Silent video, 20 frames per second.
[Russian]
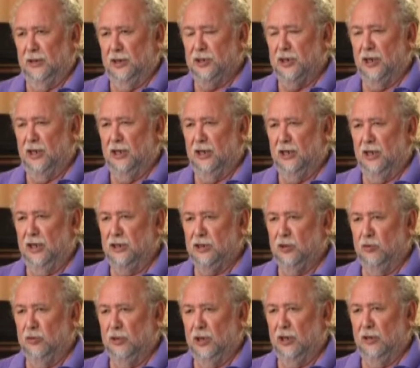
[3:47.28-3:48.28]
начала
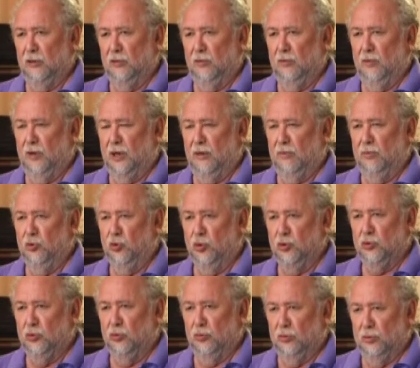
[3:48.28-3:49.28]
класса, ударил его об
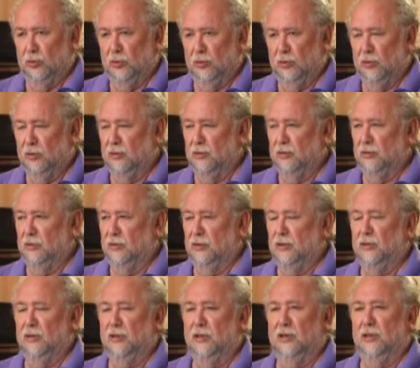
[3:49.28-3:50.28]
доску
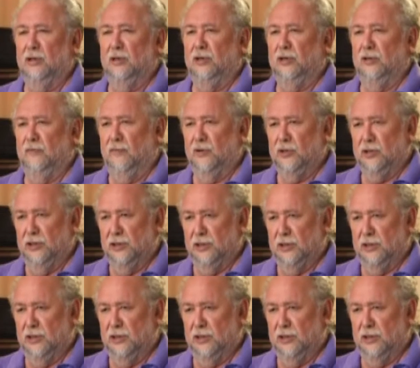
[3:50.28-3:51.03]
и вышел из